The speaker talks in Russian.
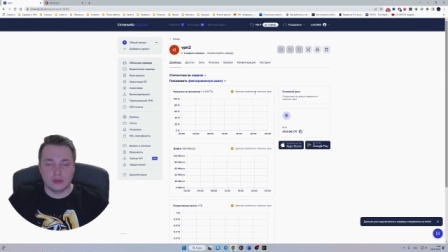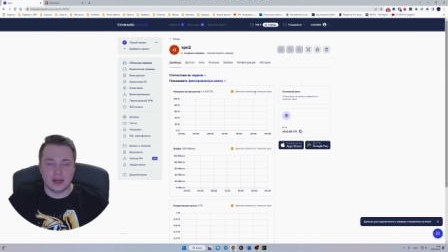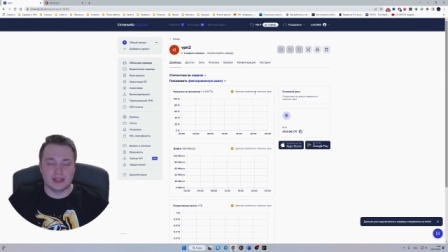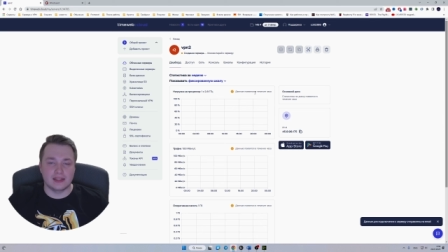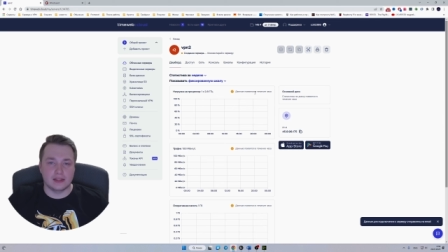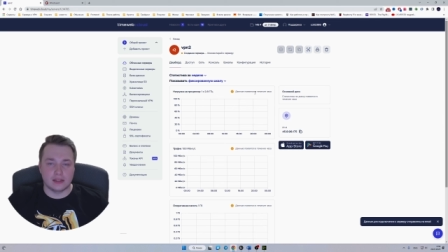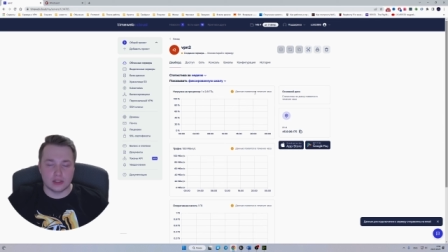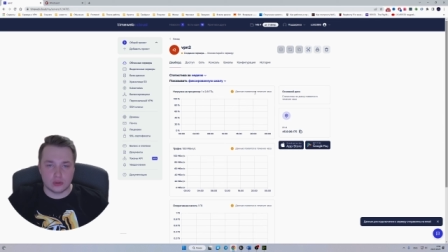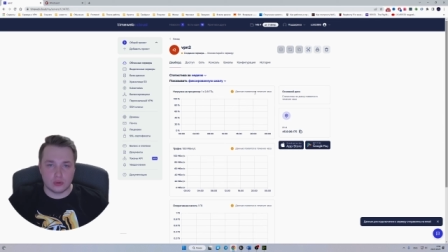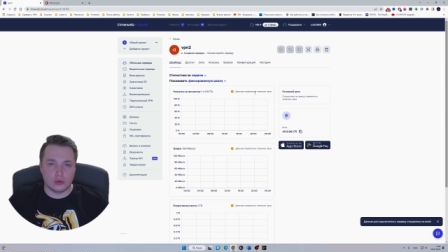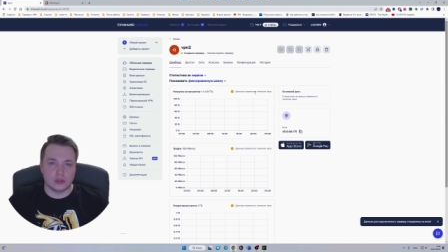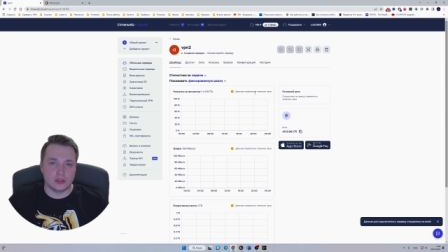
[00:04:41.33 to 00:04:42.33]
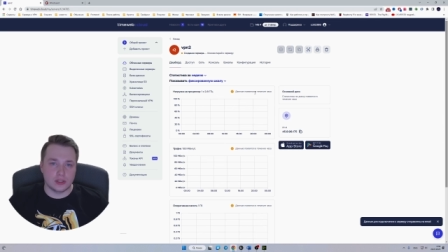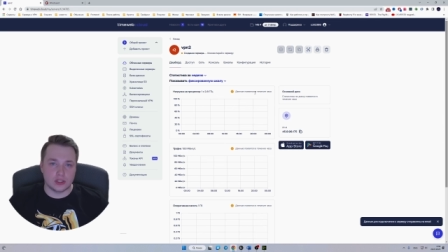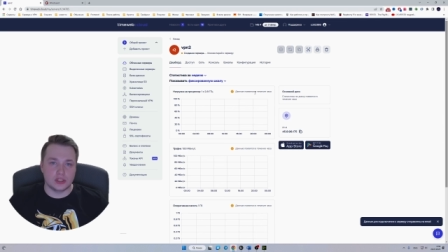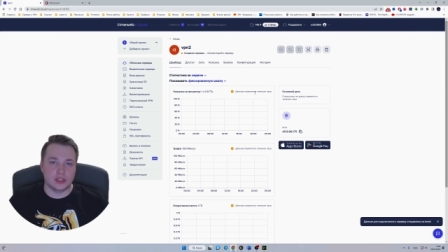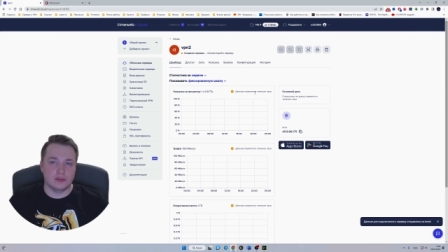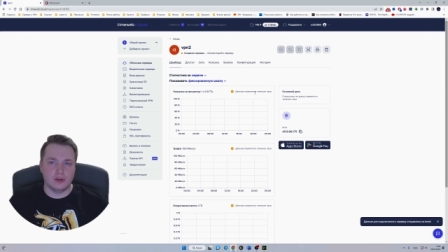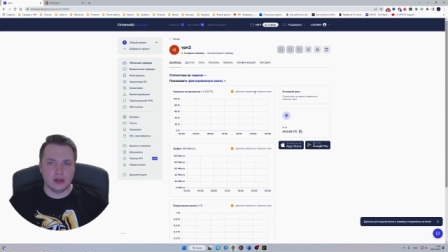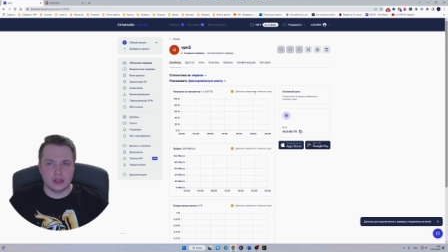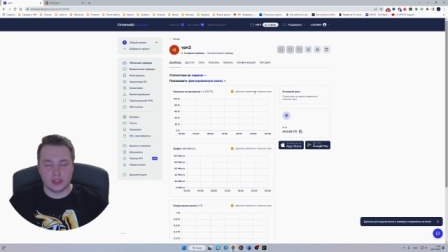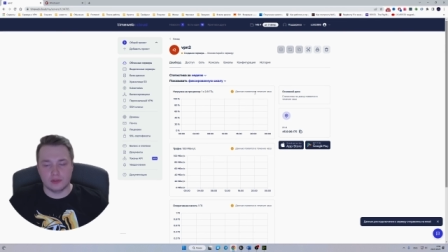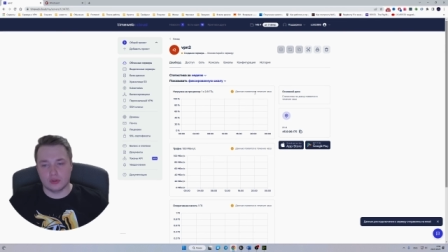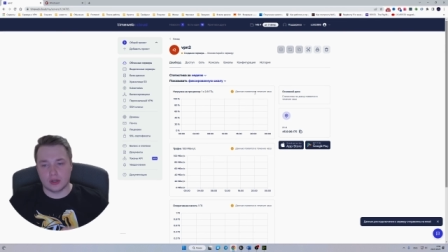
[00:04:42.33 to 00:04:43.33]
когда настроится наш сервак,
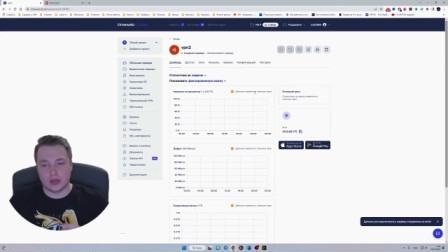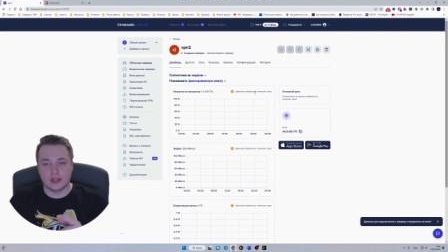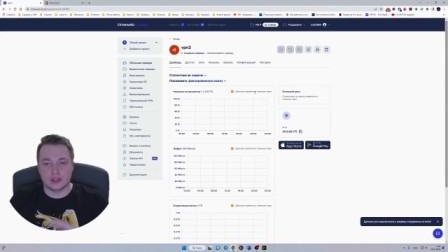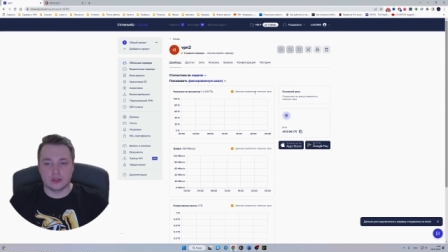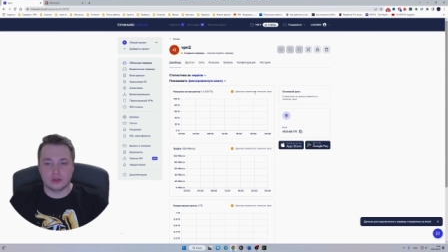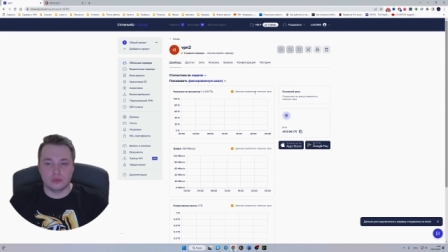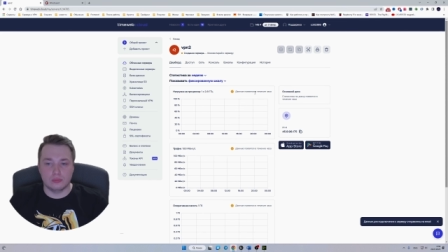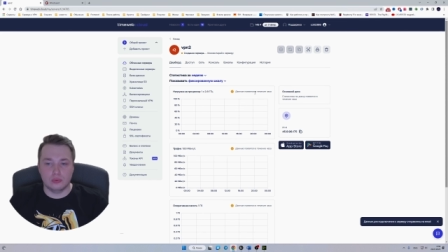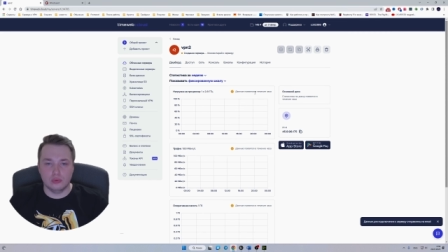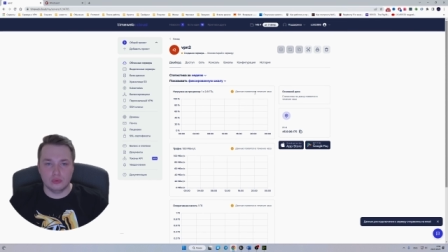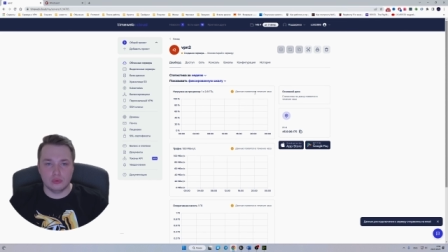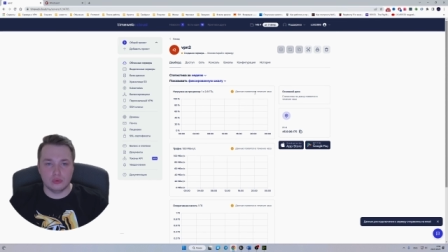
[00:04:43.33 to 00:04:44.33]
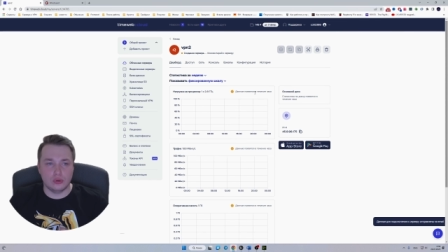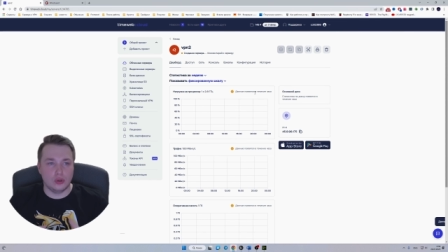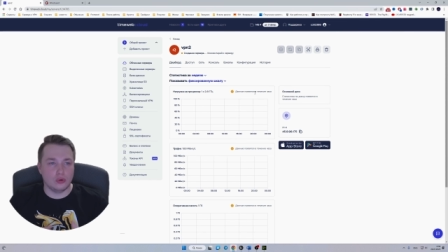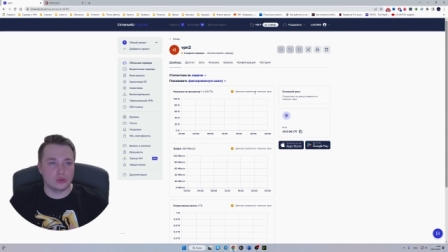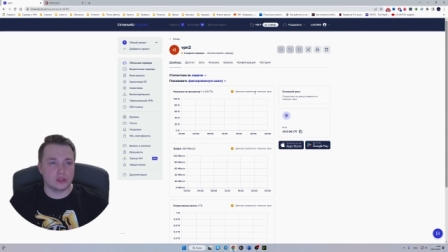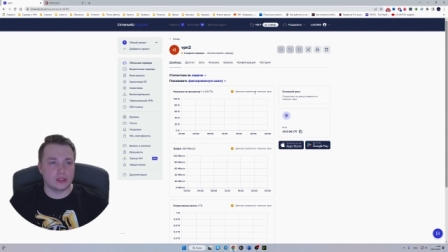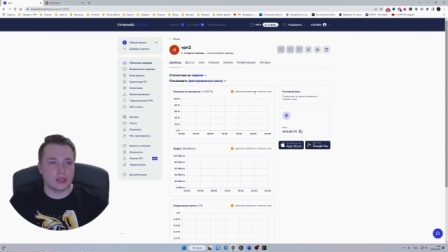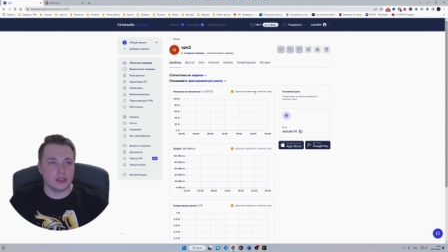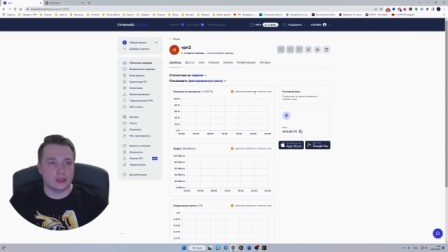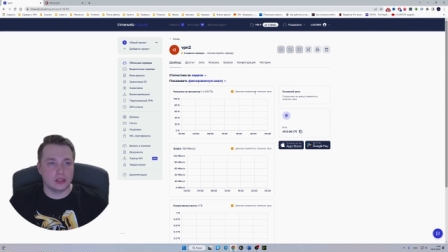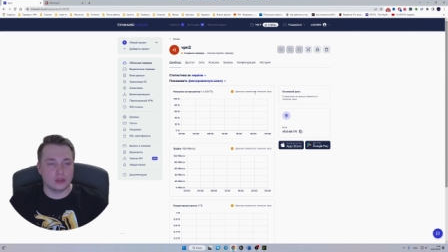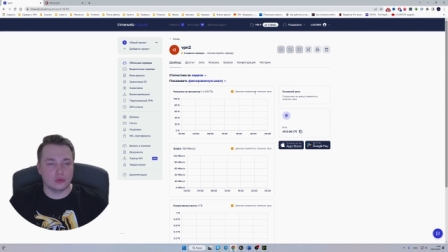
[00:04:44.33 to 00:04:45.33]
на него накатится Ubuntu, и он
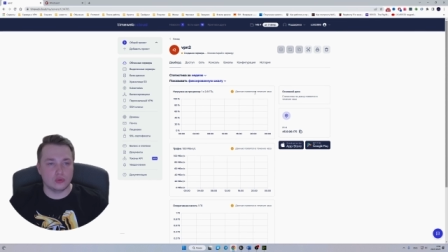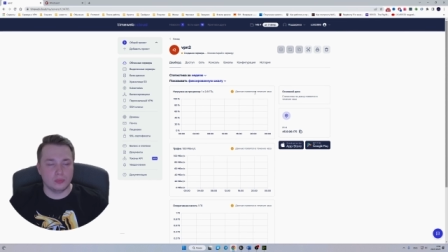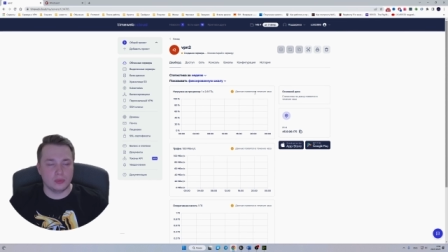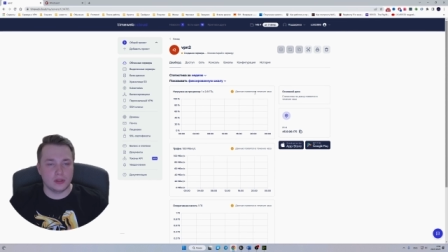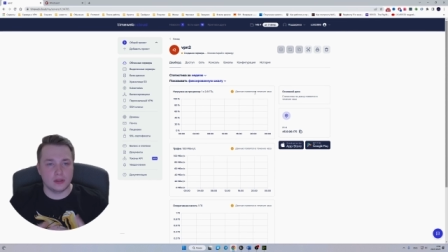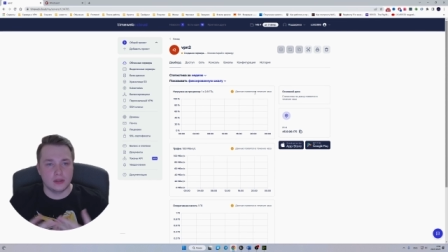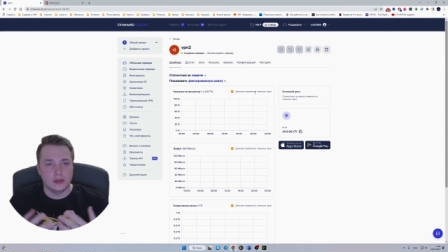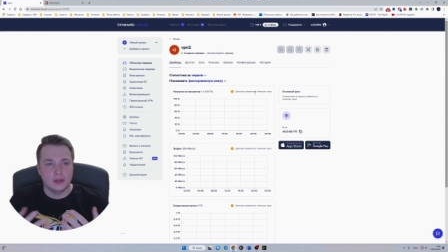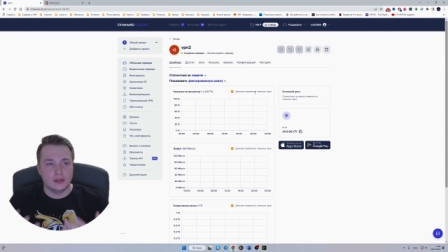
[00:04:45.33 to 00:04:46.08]
станет доступен